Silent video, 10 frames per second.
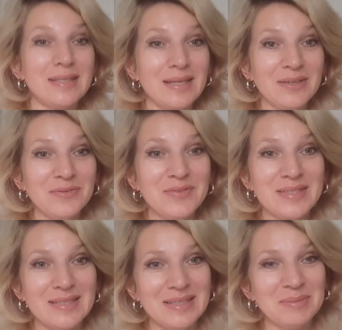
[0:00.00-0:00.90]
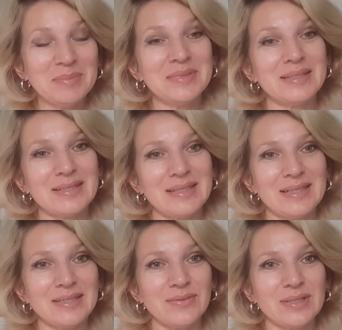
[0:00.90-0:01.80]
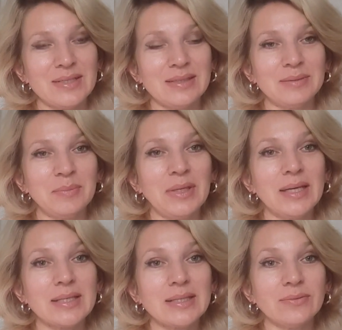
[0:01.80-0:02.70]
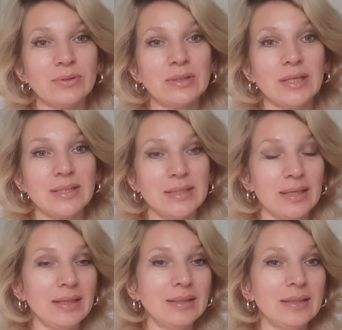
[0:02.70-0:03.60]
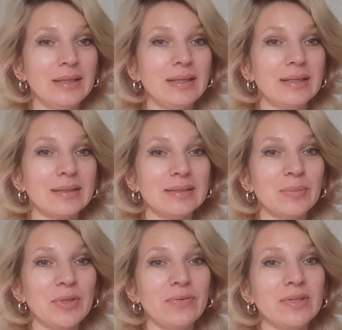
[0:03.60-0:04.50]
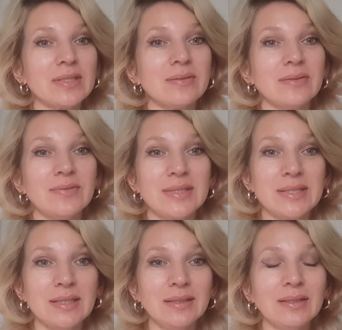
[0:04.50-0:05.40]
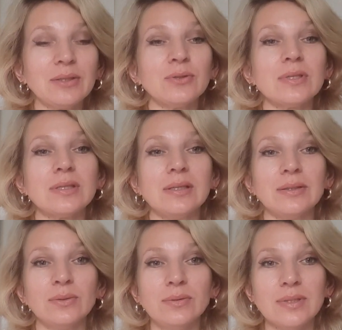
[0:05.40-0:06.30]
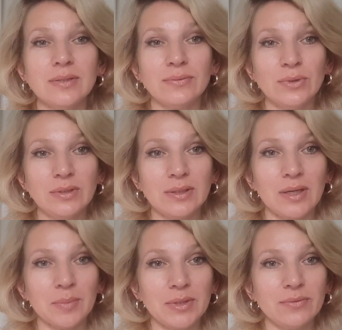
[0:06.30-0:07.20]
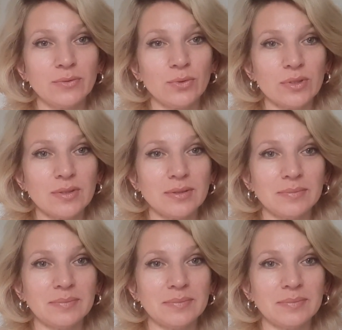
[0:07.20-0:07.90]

Всем-всем здравствуйте! Меня зовут Татьяна, и я рада приветствовать всех, кто заглянул сегодня ко мне в гости.